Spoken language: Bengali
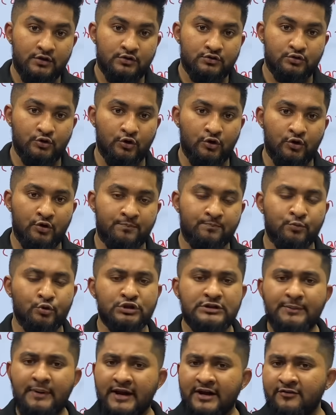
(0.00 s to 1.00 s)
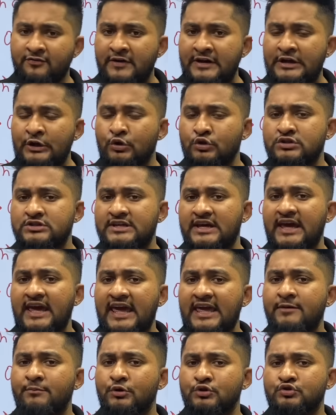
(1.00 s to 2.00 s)
তো প্রতিবারের ভিডিও হচ্ছে
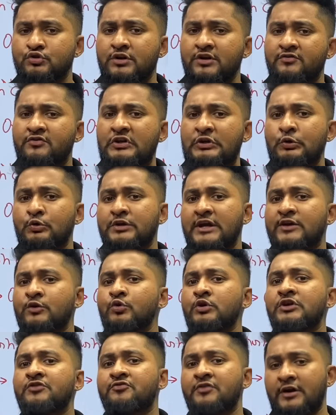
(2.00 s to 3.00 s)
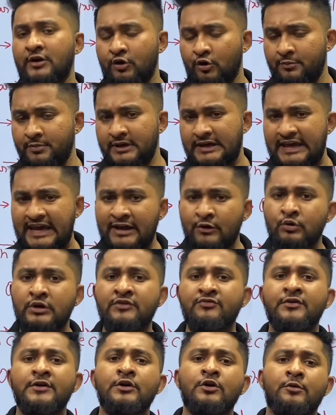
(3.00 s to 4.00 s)
এই বছরের ভিডিওটা একটু ডিফারেন্ট হবে কেন
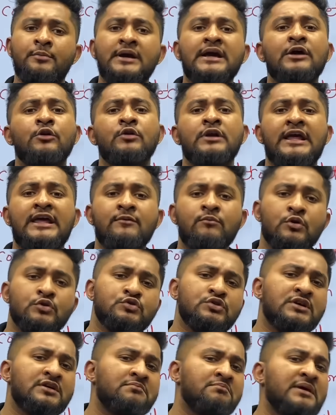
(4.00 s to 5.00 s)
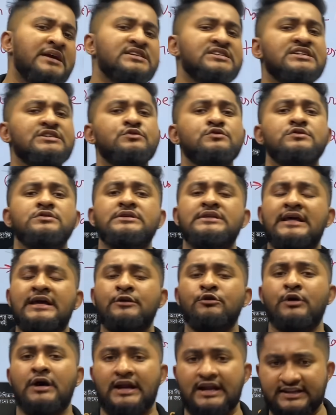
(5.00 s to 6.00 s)
ডিফারেন্ট হবে কারণ এই বছরের বেশ কিছু
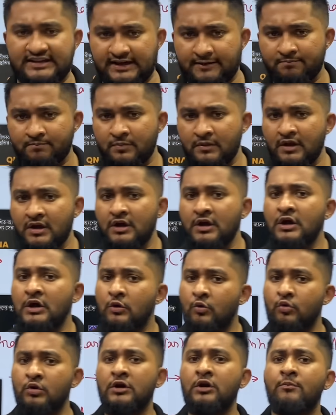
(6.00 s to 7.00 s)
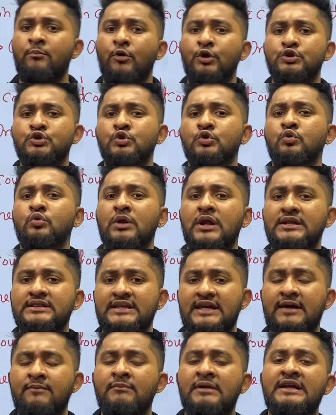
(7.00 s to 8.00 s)
সিনারিও আলাদা অন্যান্য বছরগুলোতে
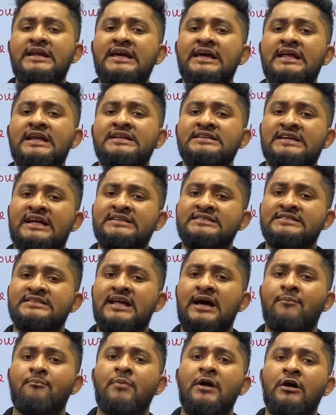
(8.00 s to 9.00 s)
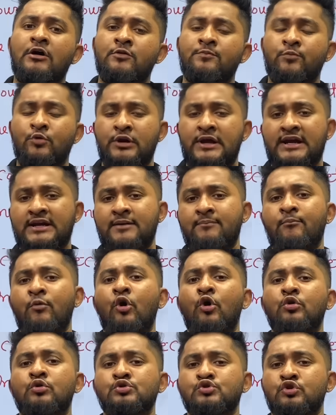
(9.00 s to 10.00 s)
মেডিকেলে চান্স না পাওয়ার পরে একটা
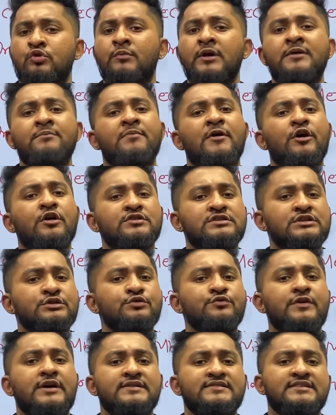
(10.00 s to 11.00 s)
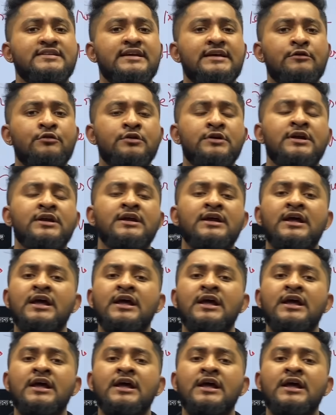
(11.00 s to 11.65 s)
বড় সময় পাওয়া যেত ভার্সিটি ইউনিটের